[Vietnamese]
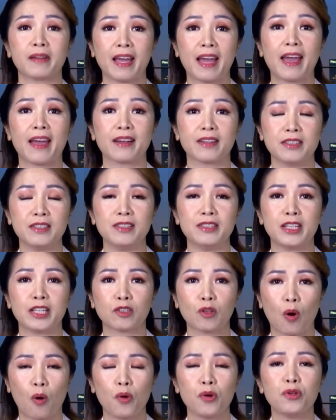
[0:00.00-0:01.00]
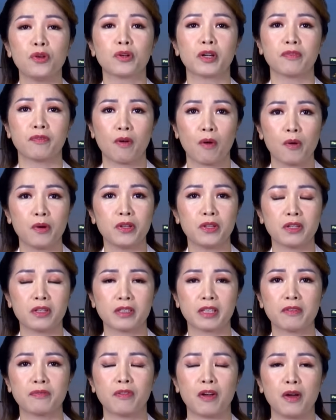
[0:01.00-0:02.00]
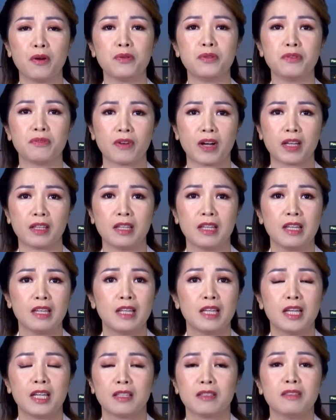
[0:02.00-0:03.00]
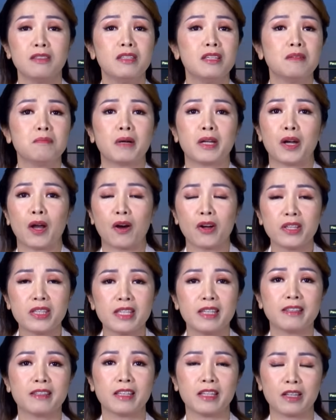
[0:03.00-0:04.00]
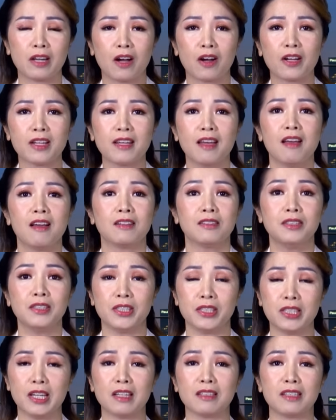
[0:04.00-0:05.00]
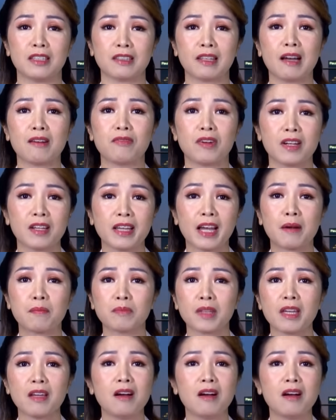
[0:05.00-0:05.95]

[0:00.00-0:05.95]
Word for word: nghìn người để thổi vô cái phổi cái phễu như vậy. Nhưng mà nói gì thì nói, người dân người ta vẫn cảm thấy